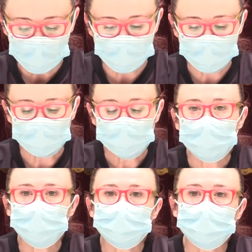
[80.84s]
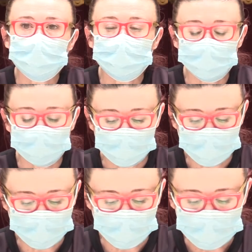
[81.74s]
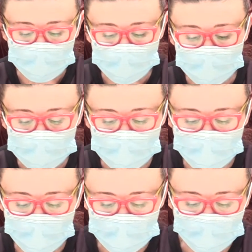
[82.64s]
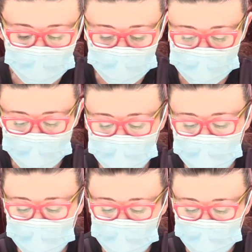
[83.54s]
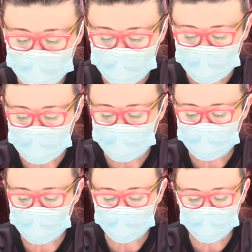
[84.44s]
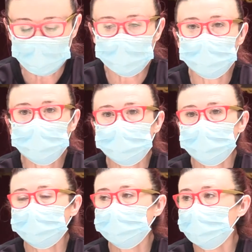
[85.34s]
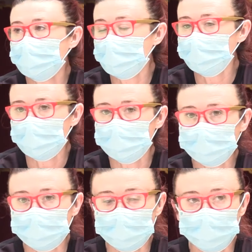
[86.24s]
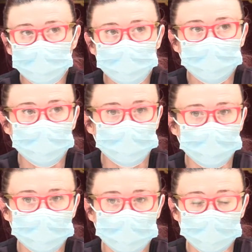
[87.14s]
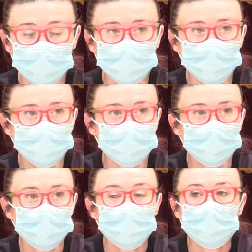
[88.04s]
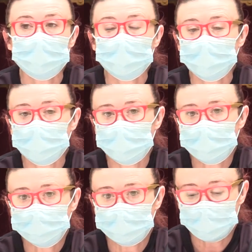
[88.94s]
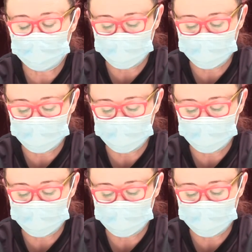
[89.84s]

Bueno, dentro de los puestos, las medidas que se van a seguir es que dentro de un mismo puesto las personas vendedoras deberán de guardar por la distancia mínima de dos metros entre ellos. En el caso en que